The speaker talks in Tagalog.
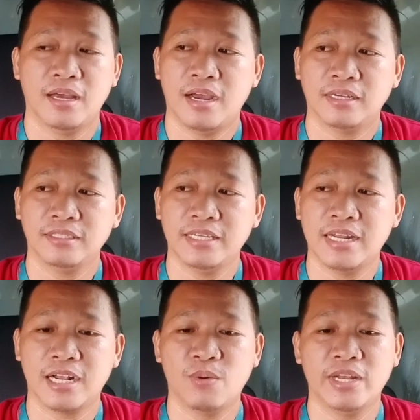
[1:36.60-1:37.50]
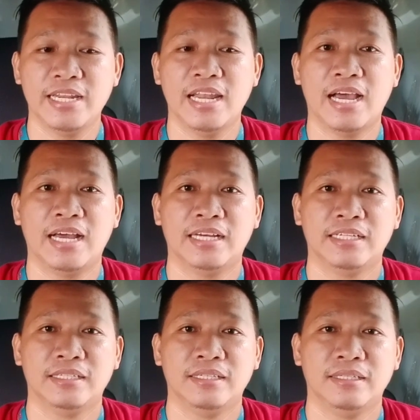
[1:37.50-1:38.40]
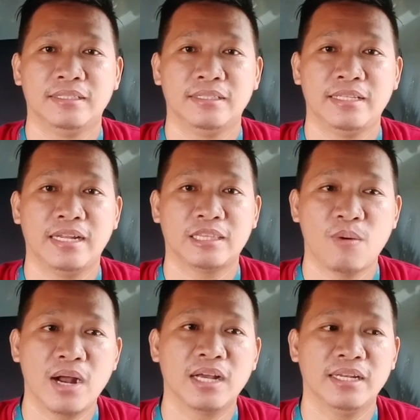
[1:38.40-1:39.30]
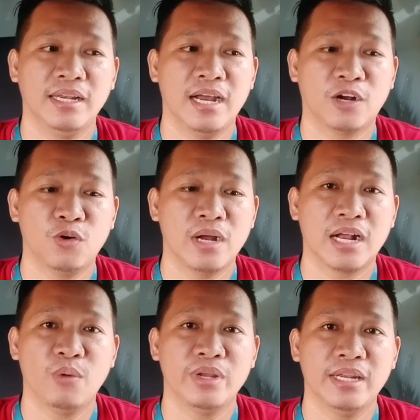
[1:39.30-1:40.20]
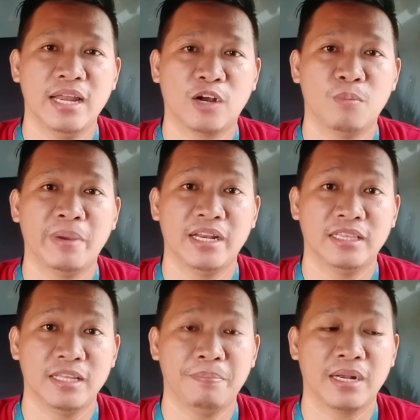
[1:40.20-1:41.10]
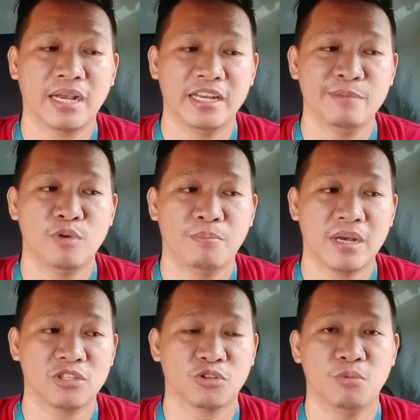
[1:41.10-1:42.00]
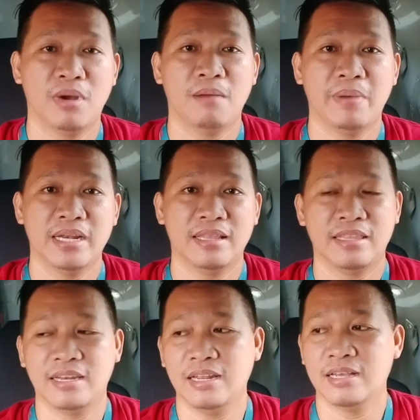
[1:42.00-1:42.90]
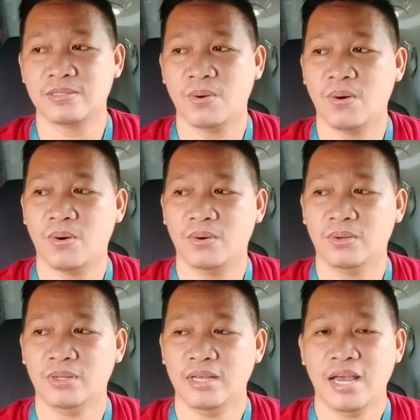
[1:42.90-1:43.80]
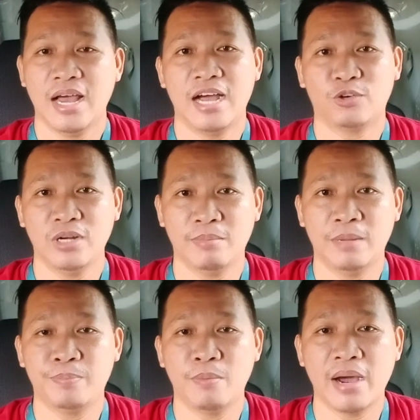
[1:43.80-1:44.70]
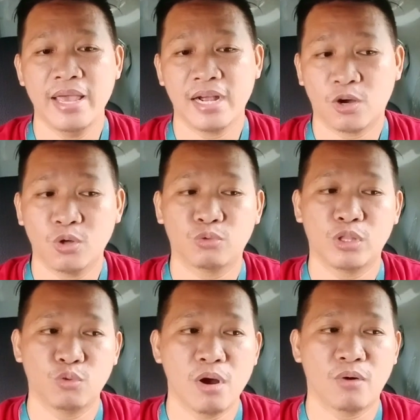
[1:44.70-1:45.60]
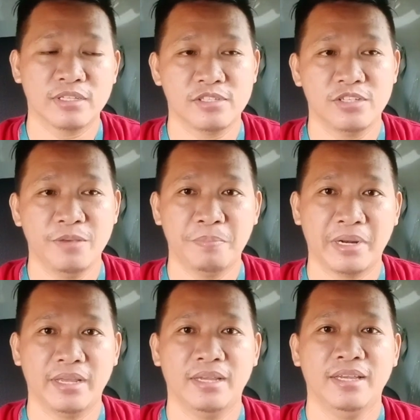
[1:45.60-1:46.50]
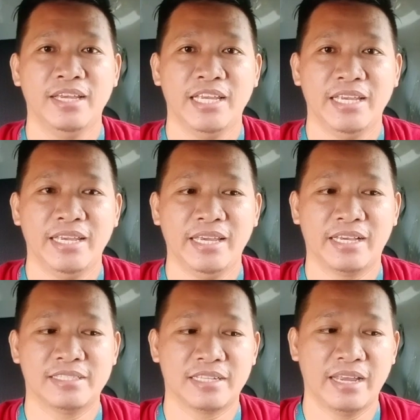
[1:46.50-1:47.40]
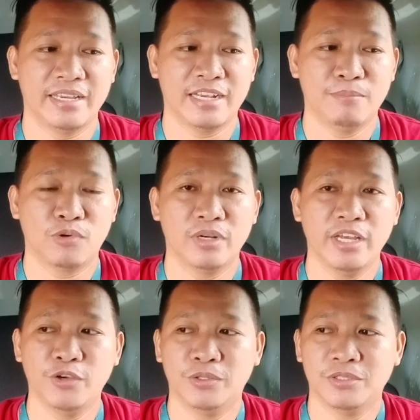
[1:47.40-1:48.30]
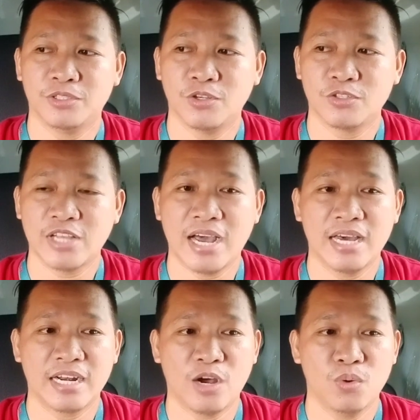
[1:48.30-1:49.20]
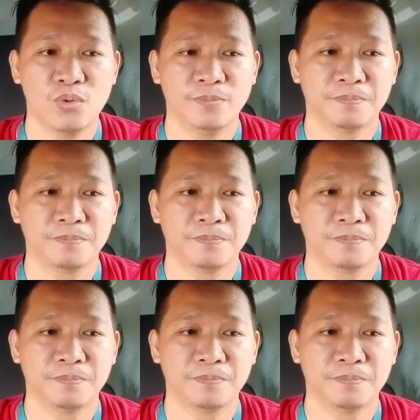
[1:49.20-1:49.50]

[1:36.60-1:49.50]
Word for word: ang ginagawa nila tinatawagan nila ako gagawin nila akong pinante pagka hindi pumapasok yung mga pinante nila so ako naman pumayag ako tuwan-tuwa ako kasi syempre extra income ko na yon so sa araw